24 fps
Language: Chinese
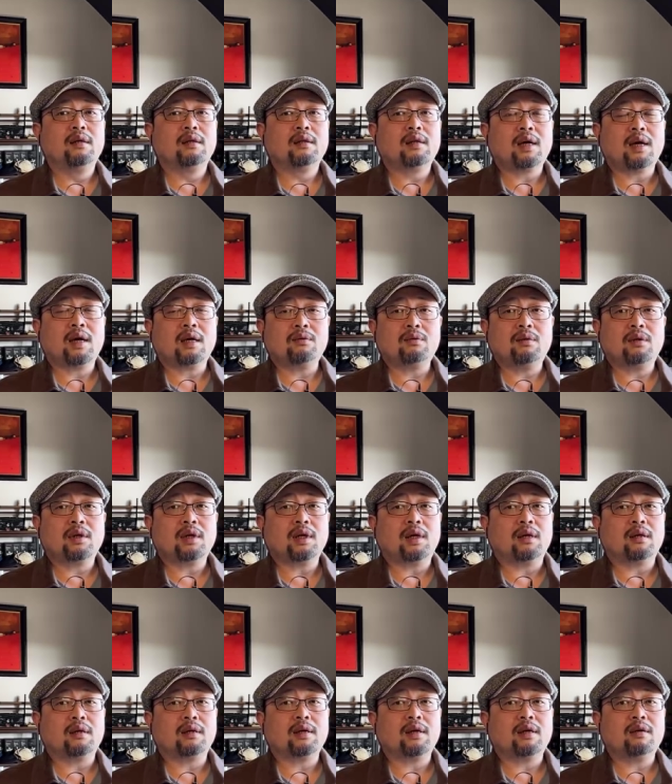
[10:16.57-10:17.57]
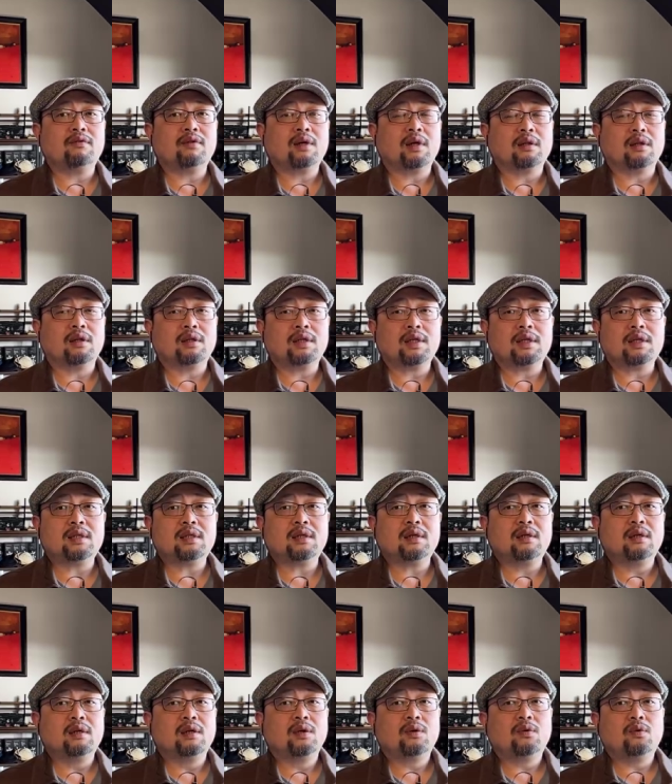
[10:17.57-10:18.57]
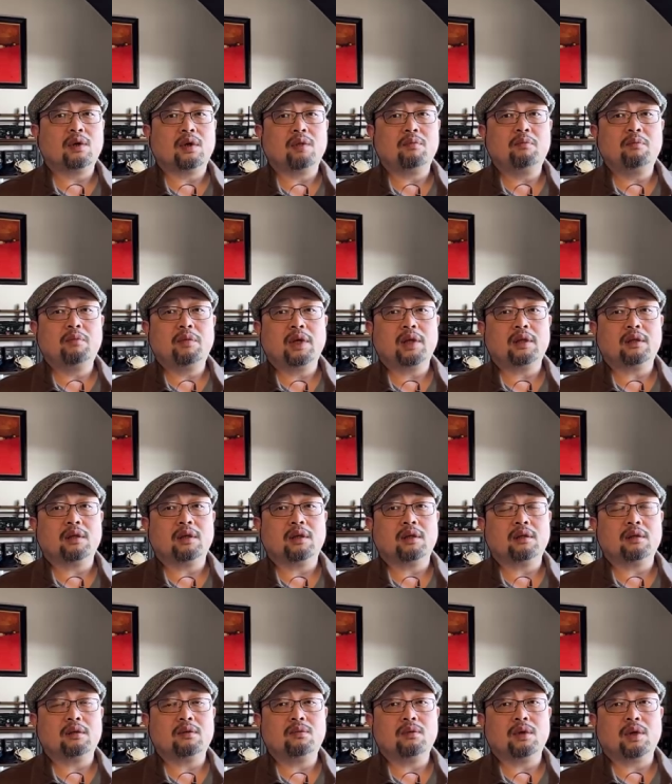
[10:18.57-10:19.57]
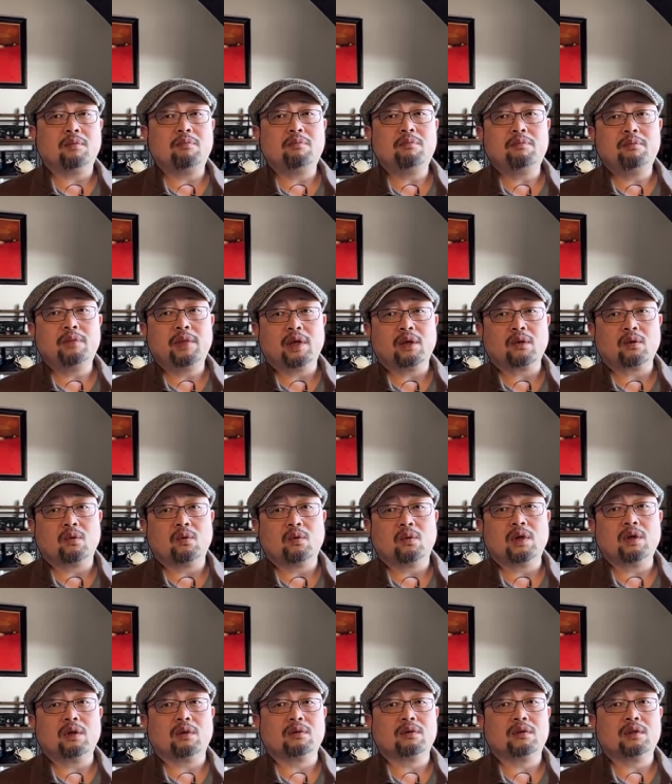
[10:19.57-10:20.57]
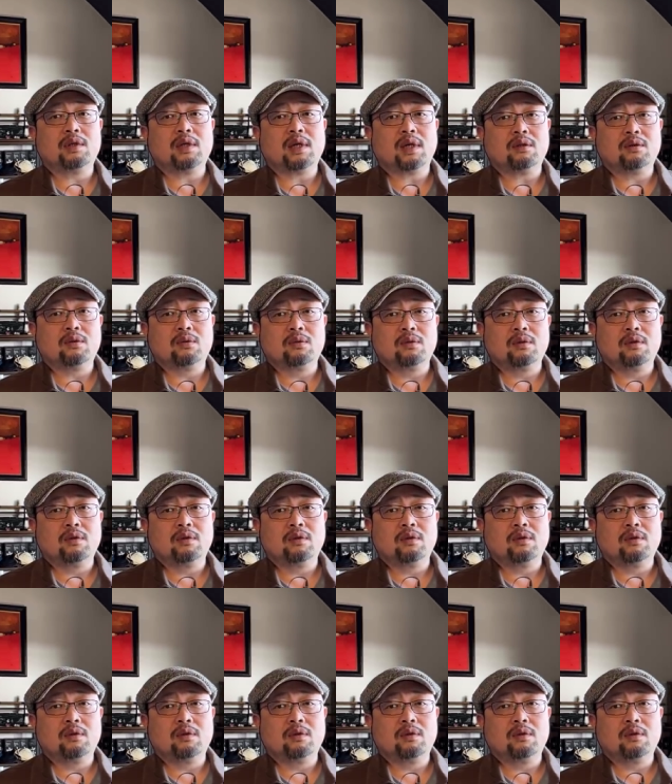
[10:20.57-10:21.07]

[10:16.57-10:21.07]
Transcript: 他对改革开放的这些原本的原本国有资产